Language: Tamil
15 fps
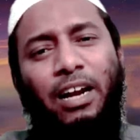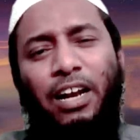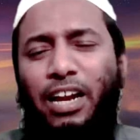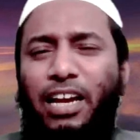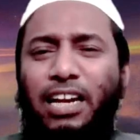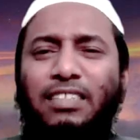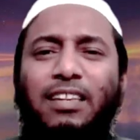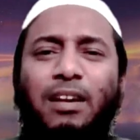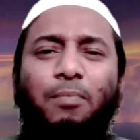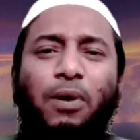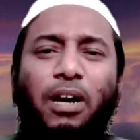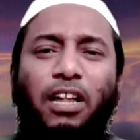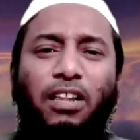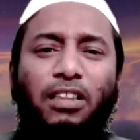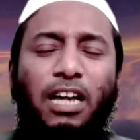நிறைய
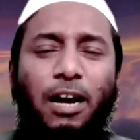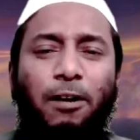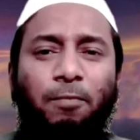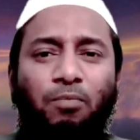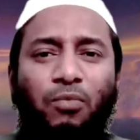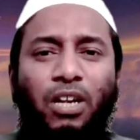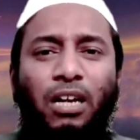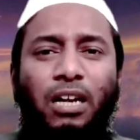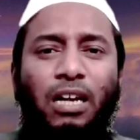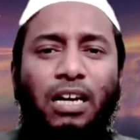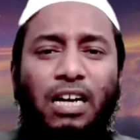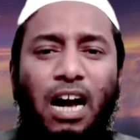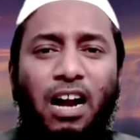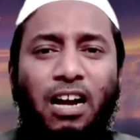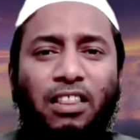சிறப்புகள் இருந்தாலும்
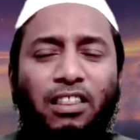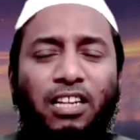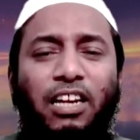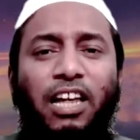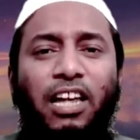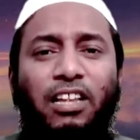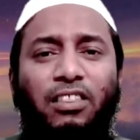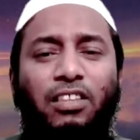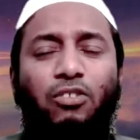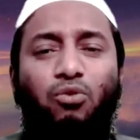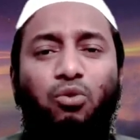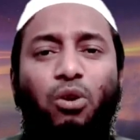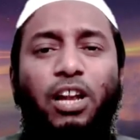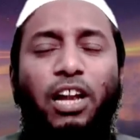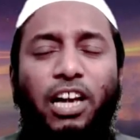காலத்தின் நேரத்தின்
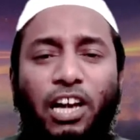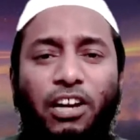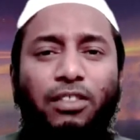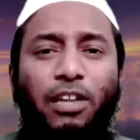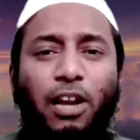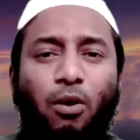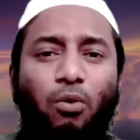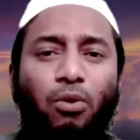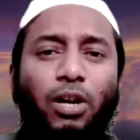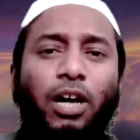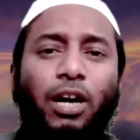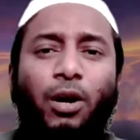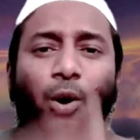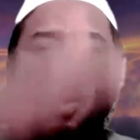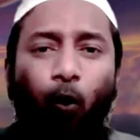சூழலை கருத்திலே கொண்டு
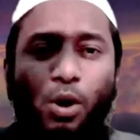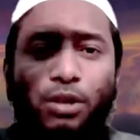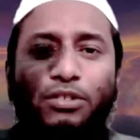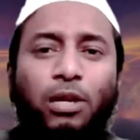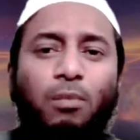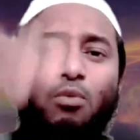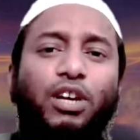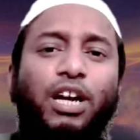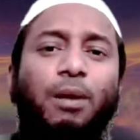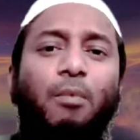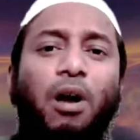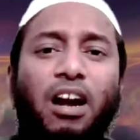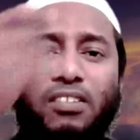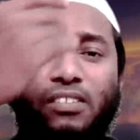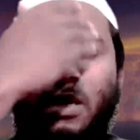ஒரு சில
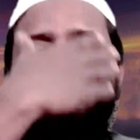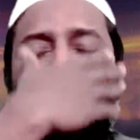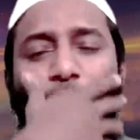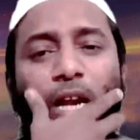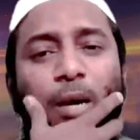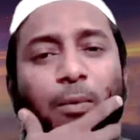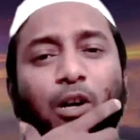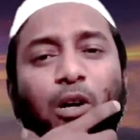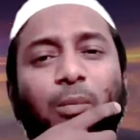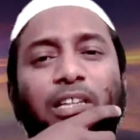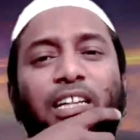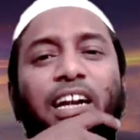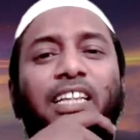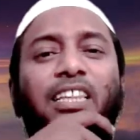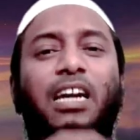முக்கியமான சிறப்புகளை மட்டும்
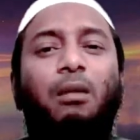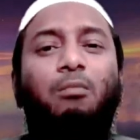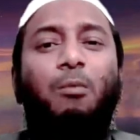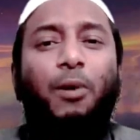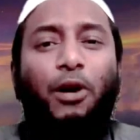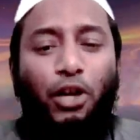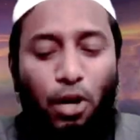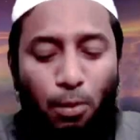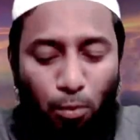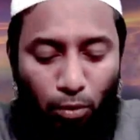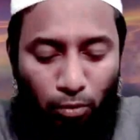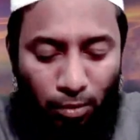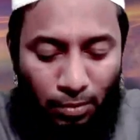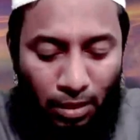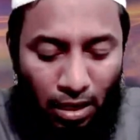இந்த நேரத்தில் நம்ம பட்டியல்
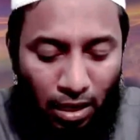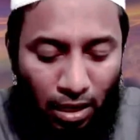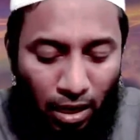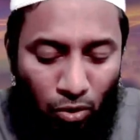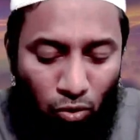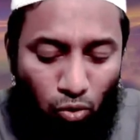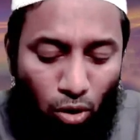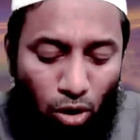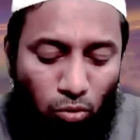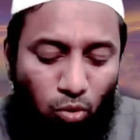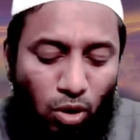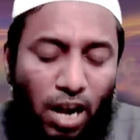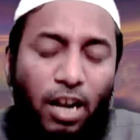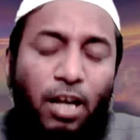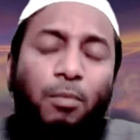போடுவோம் சூரத்
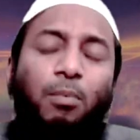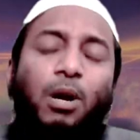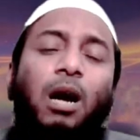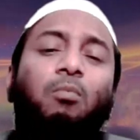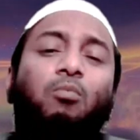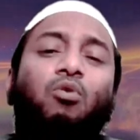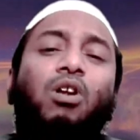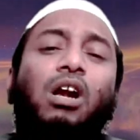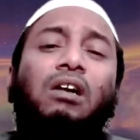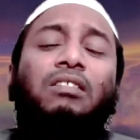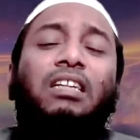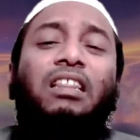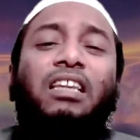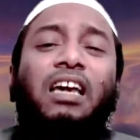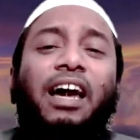ஆலி இம்ரான்
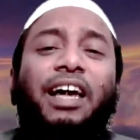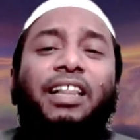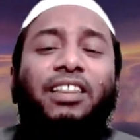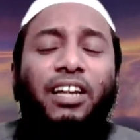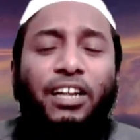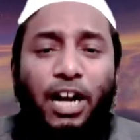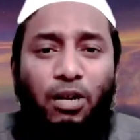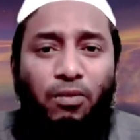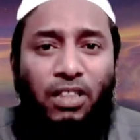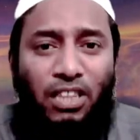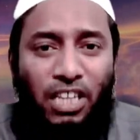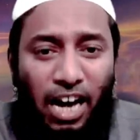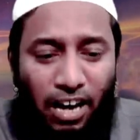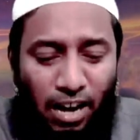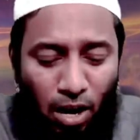மூன்றாவது அத்தியாயத்தின்
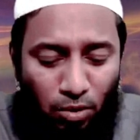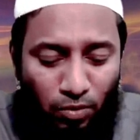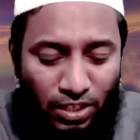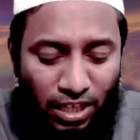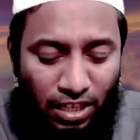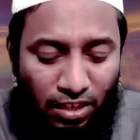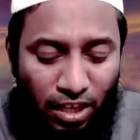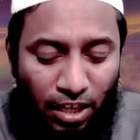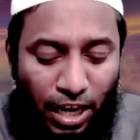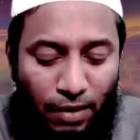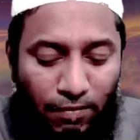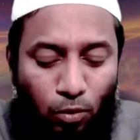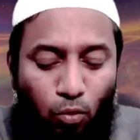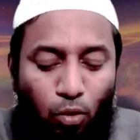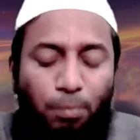எழுபத்தி ஆறாவது வசனத்தில்
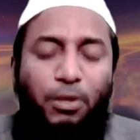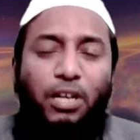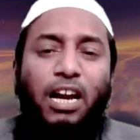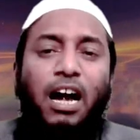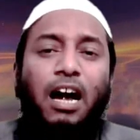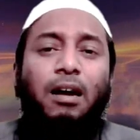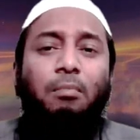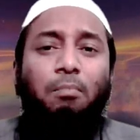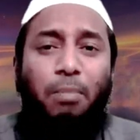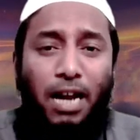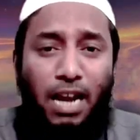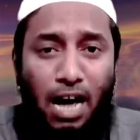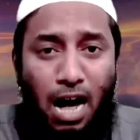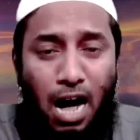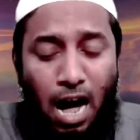இறைவன் குறிப்பிடுகிறான்
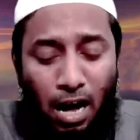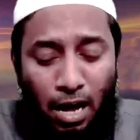பலா